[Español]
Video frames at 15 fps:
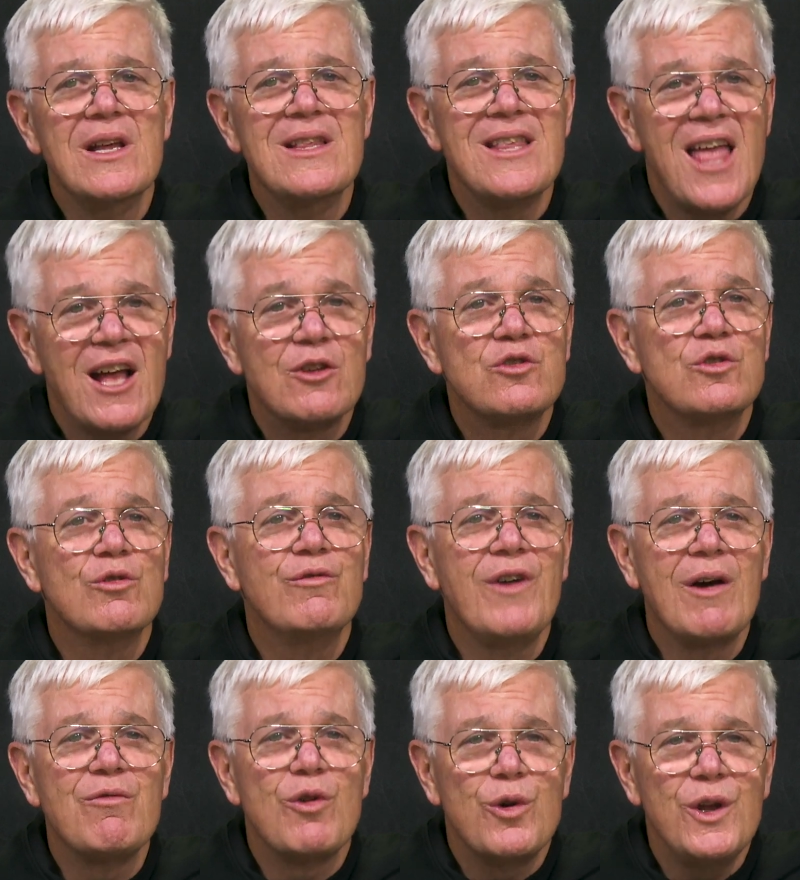el texto
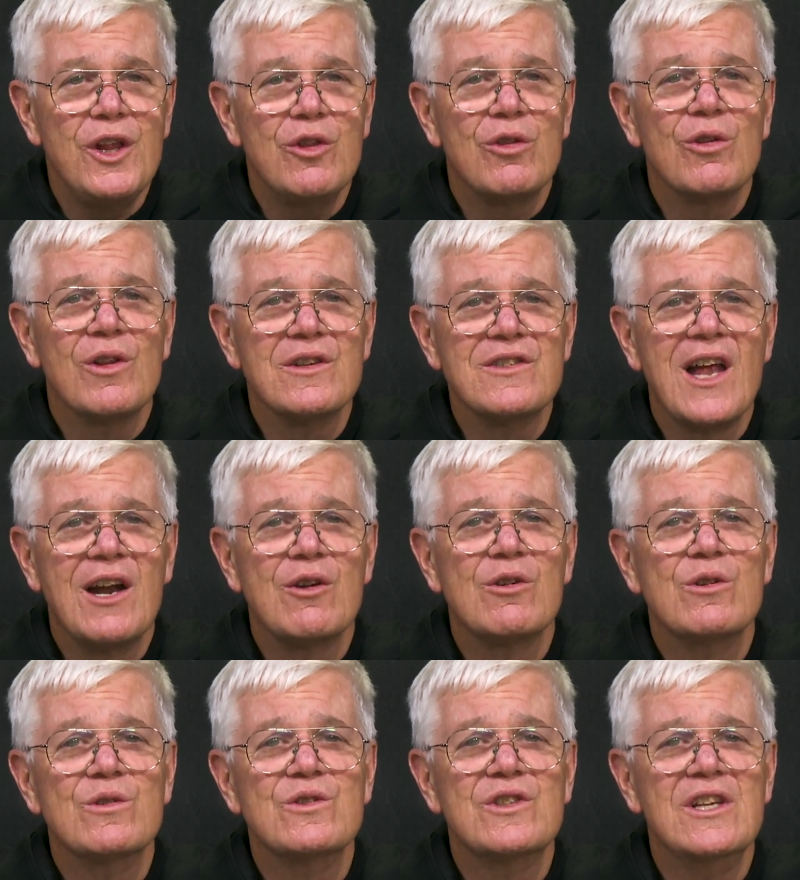favorito de San
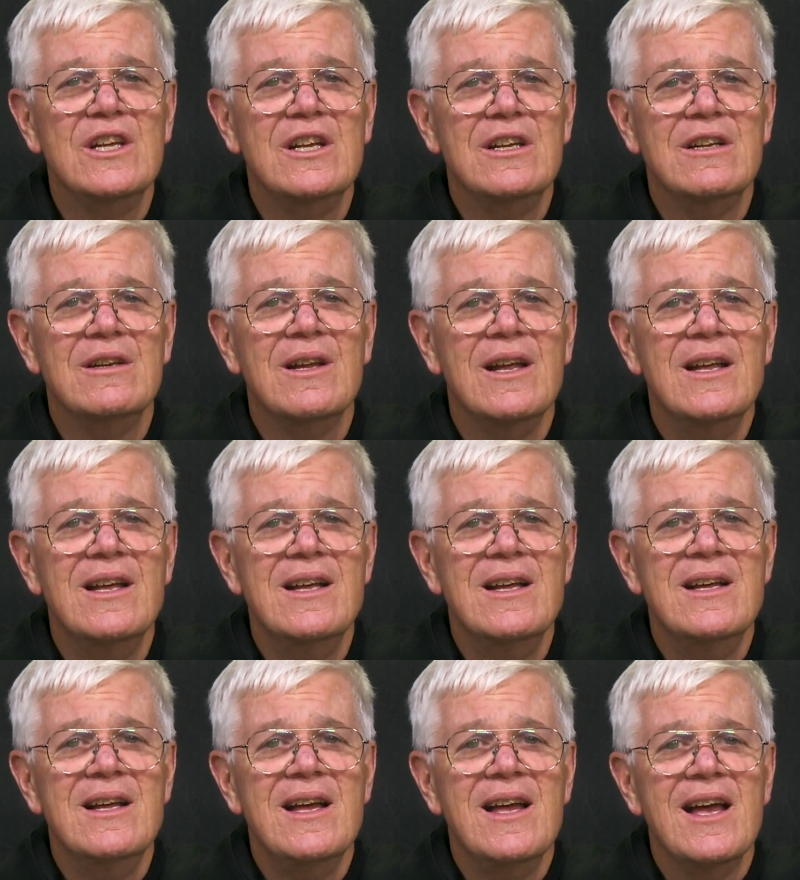Agustín,
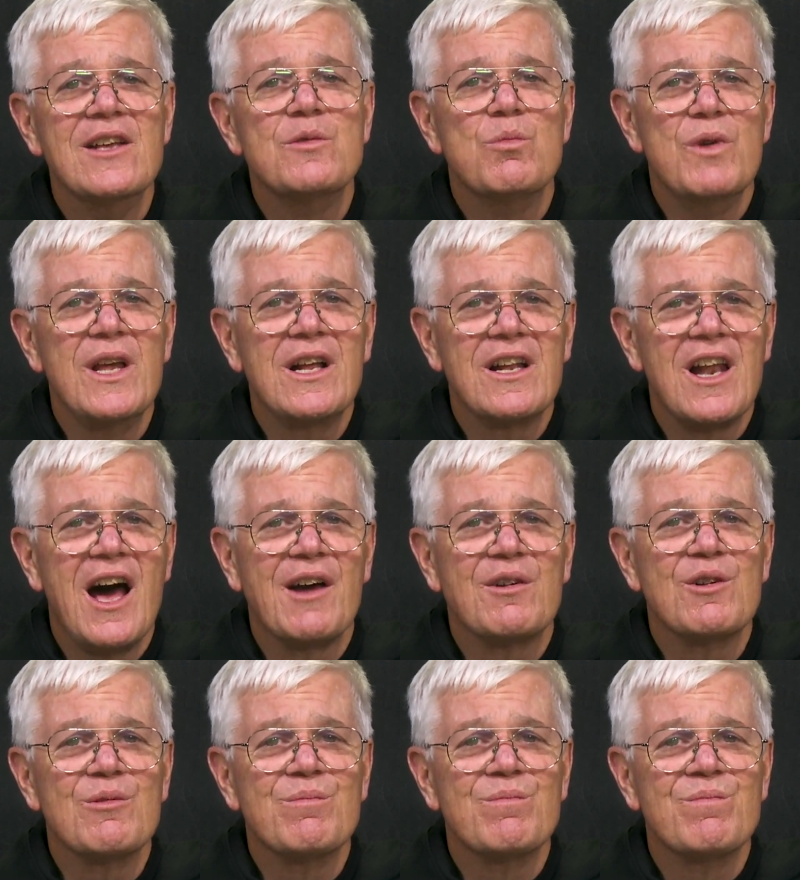es muy
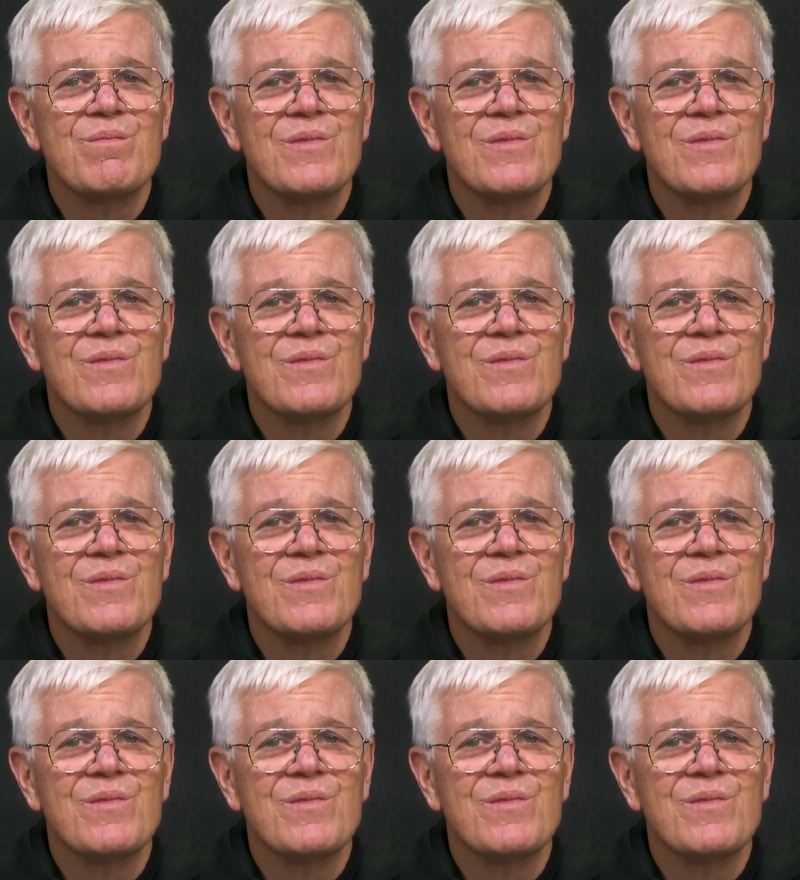claro.